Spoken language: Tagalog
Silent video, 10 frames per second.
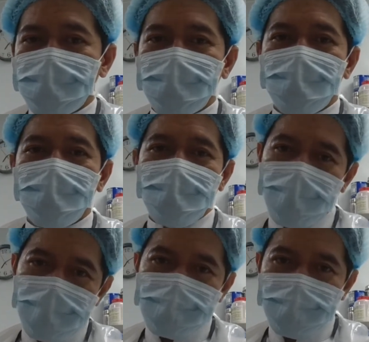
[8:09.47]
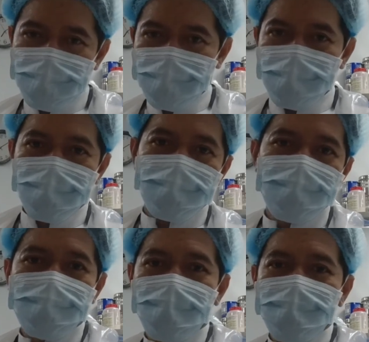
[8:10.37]
So yun lang guys, uh,
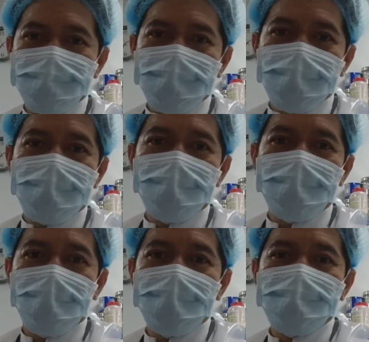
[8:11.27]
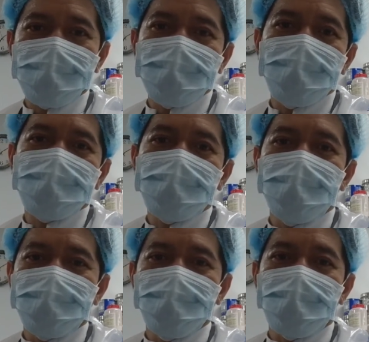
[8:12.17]
stay tuned lang kayo guys at uh,
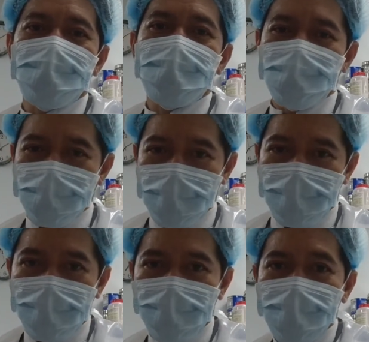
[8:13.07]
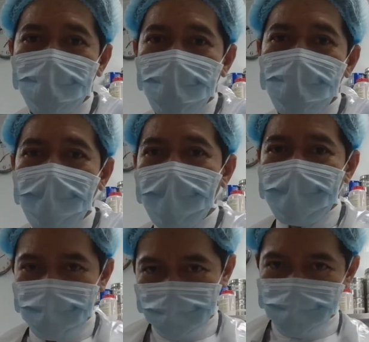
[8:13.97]
samahan nyo lang ako kung mga gagawin ko pa
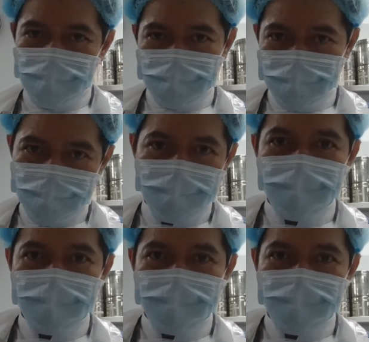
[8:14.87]
dito sa aking